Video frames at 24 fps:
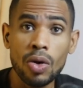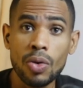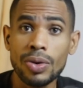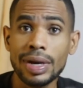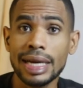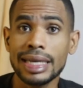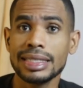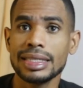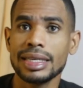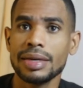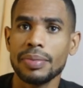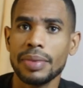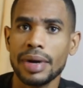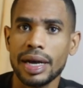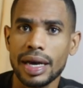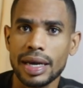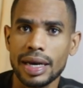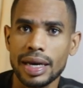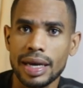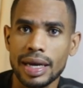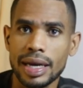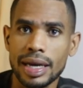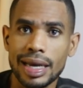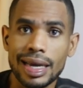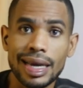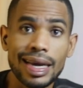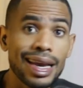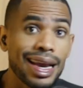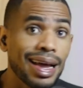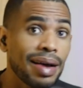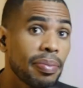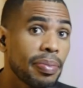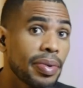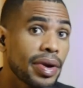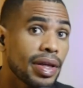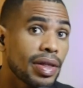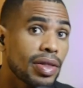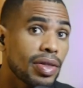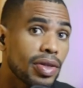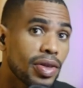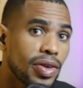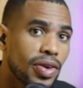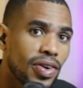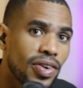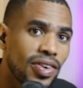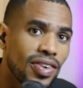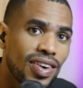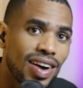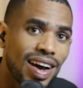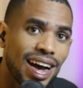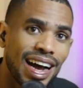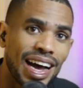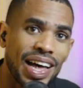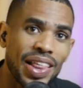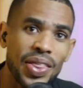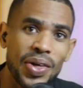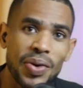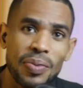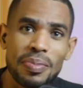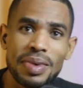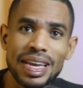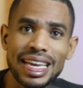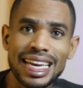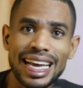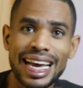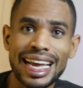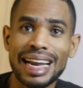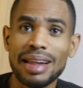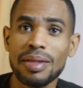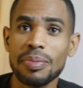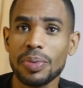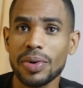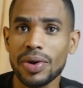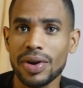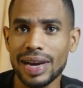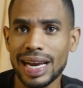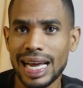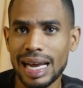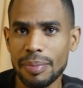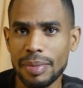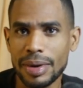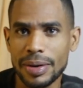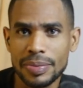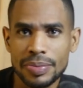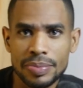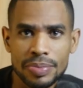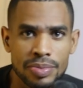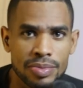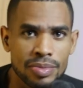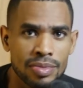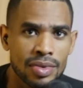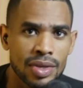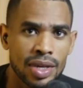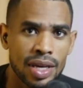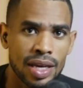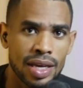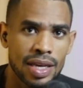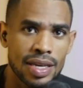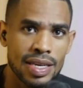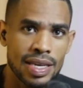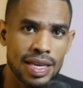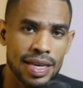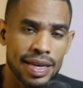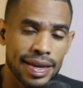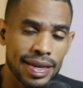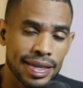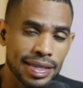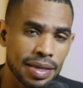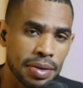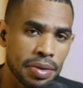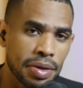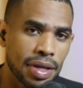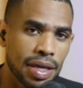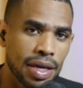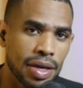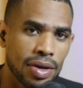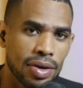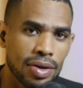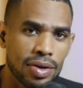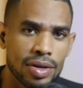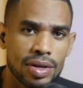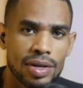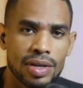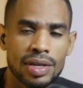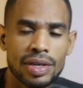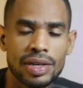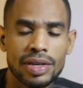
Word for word: una semana él aprendió a dominar el programa. Y en este video